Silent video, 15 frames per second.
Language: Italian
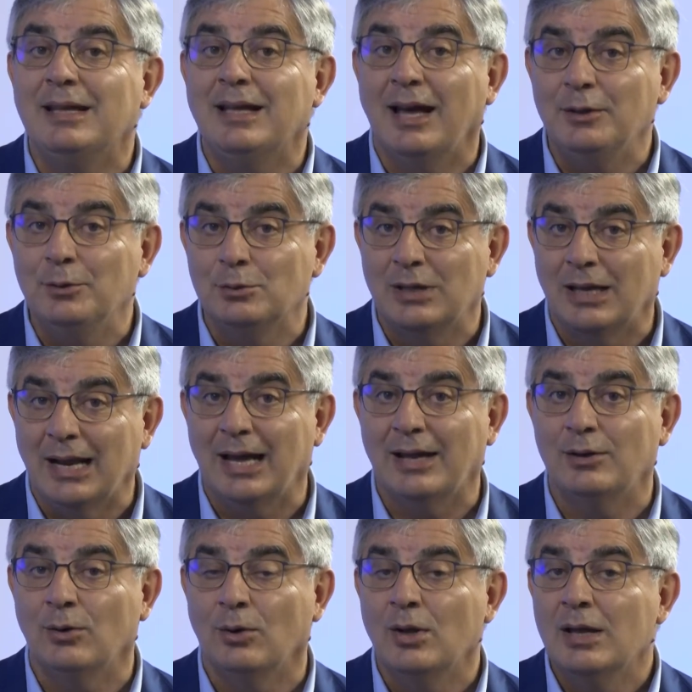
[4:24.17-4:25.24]
che
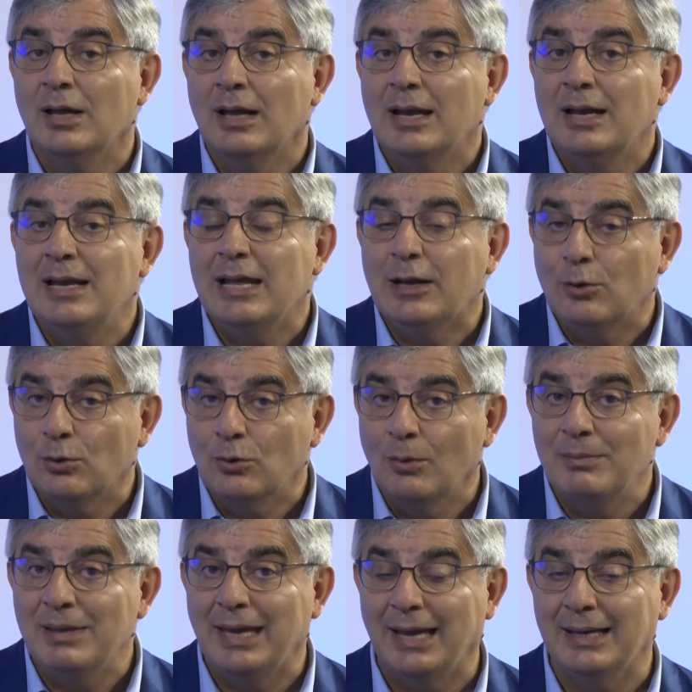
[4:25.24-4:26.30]
aiuteranno
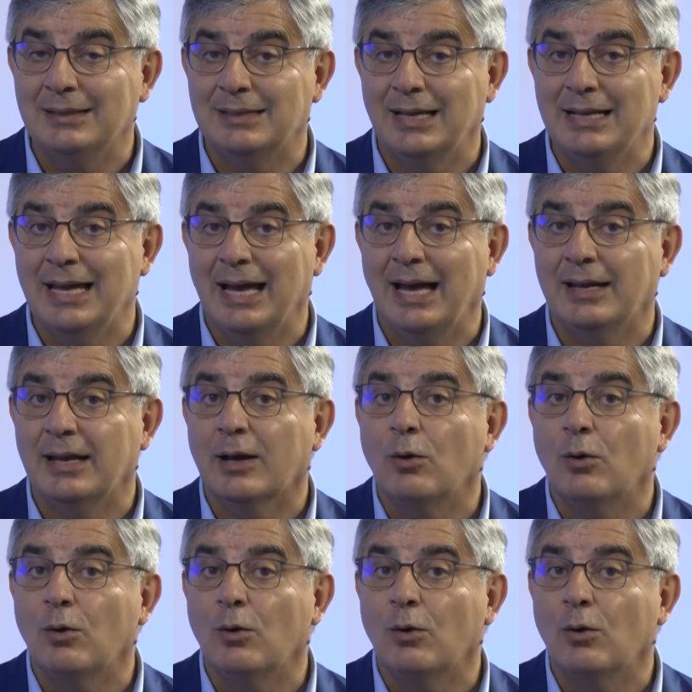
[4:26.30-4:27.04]
l'economia italiana,